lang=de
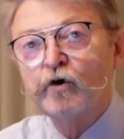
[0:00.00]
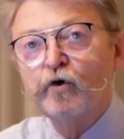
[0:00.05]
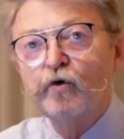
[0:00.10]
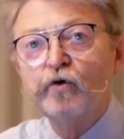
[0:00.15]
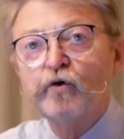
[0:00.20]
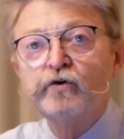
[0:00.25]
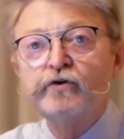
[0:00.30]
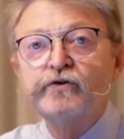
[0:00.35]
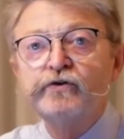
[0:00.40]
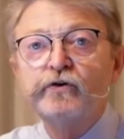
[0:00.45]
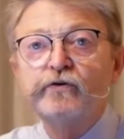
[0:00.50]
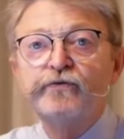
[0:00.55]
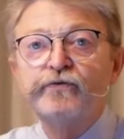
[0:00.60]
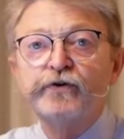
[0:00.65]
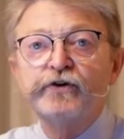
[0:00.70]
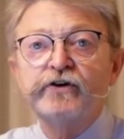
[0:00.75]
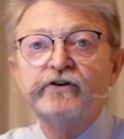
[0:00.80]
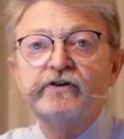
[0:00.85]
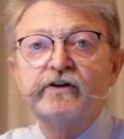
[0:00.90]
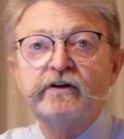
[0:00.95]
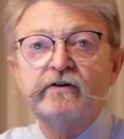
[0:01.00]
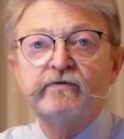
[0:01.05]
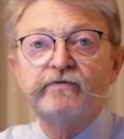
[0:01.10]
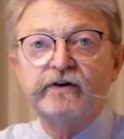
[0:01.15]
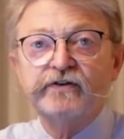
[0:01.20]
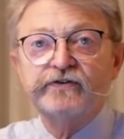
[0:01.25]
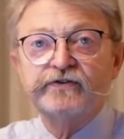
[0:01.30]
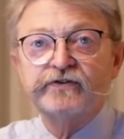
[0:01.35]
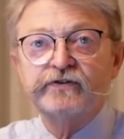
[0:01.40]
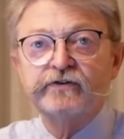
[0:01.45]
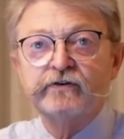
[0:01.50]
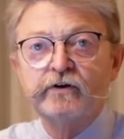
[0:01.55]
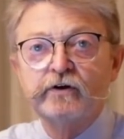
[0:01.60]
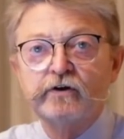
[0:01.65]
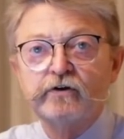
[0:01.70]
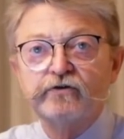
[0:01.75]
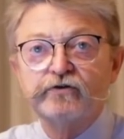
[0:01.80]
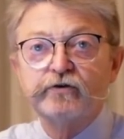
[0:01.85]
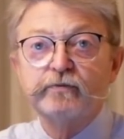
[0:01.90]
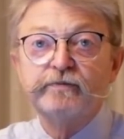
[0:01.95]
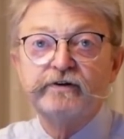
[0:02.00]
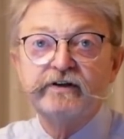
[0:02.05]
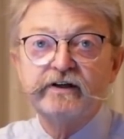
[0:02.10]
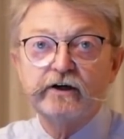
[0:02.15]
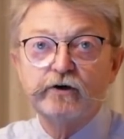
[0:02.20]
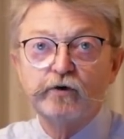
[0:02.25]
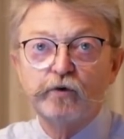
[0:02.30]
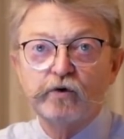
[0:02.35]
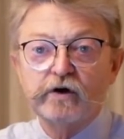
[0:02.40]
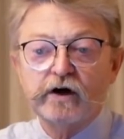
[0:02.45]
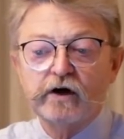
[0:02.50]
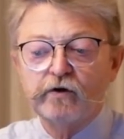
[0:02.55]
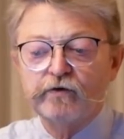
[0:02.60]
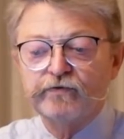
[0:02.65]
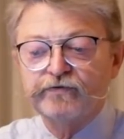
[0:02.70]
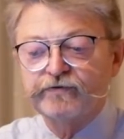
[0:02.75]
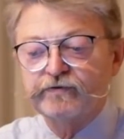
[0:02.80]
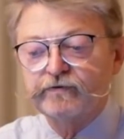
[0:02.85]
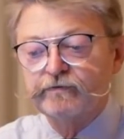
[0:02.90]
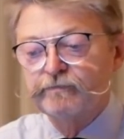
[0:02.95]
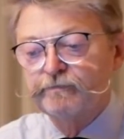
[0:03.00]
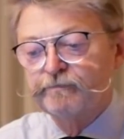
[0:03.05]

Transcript: und fordern den Westen zum Dialog auf.